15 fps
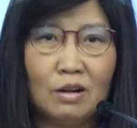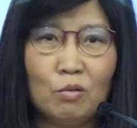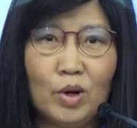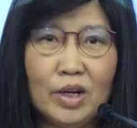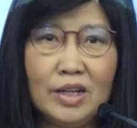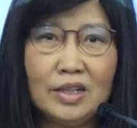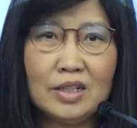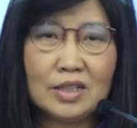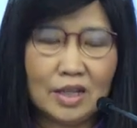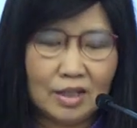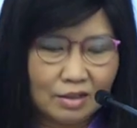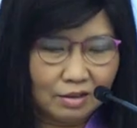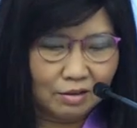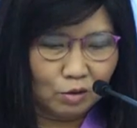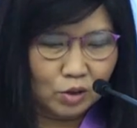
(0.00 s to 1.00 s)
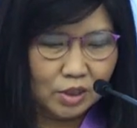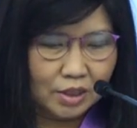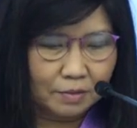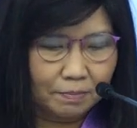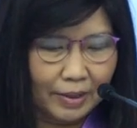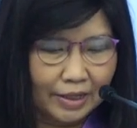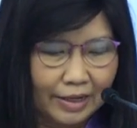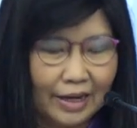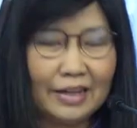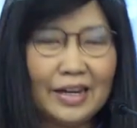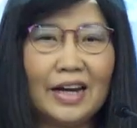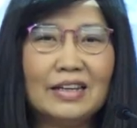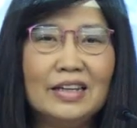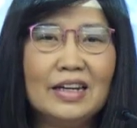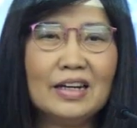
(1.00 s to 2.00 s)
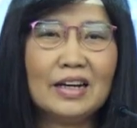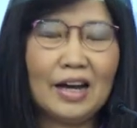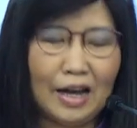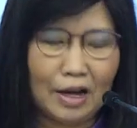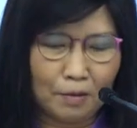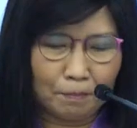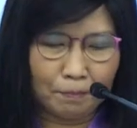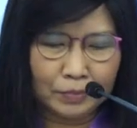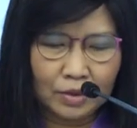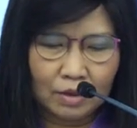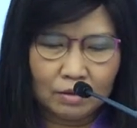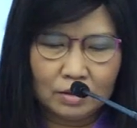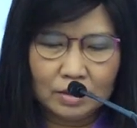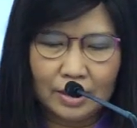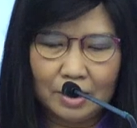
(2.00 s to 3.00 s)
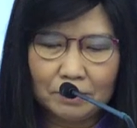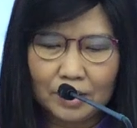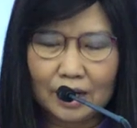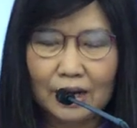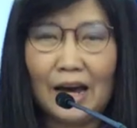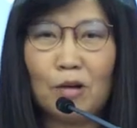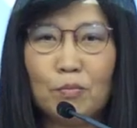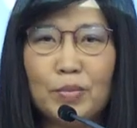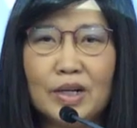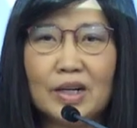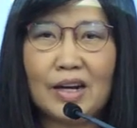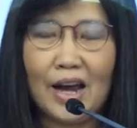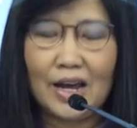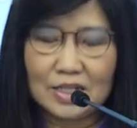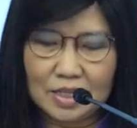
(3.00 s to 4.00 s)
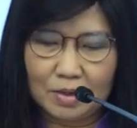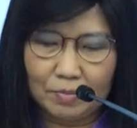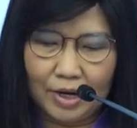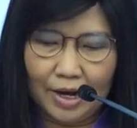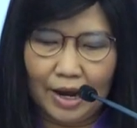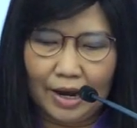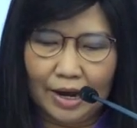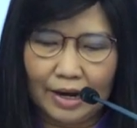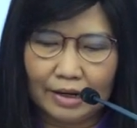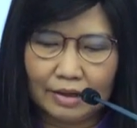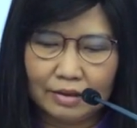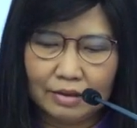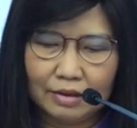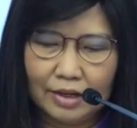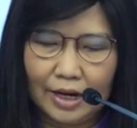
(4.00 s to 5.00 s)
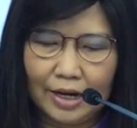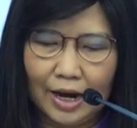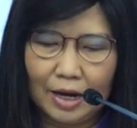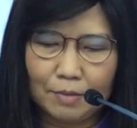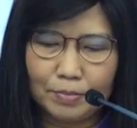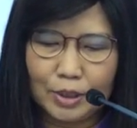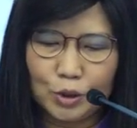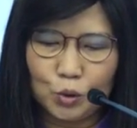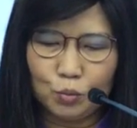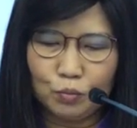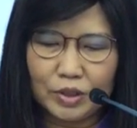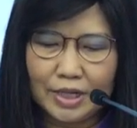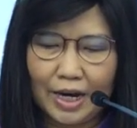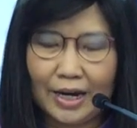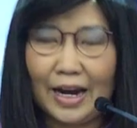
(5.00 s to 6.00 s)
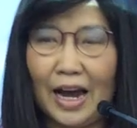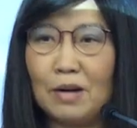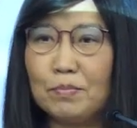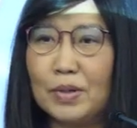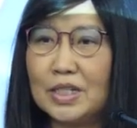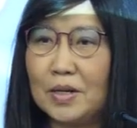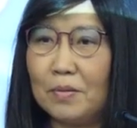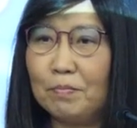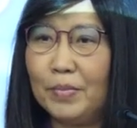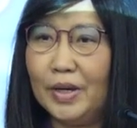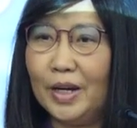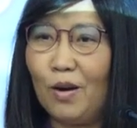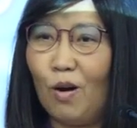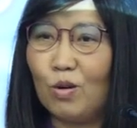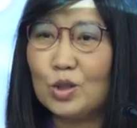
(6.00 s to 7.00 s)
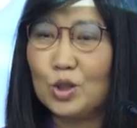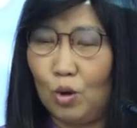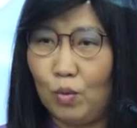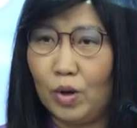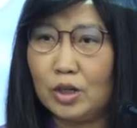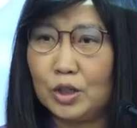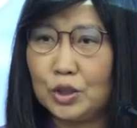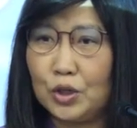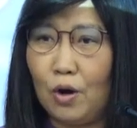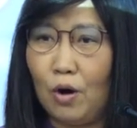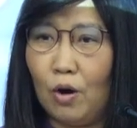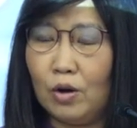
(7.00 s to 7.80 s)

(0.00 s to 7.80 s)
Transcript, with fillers: วันนี้ดิฉันรู้สึกเป็นเกียรติอย่างยิ่งค่ะที่ได้มากล่าวเปิดงานสัมมนาในงานประชุมวิชาการประจำปีของสวทช.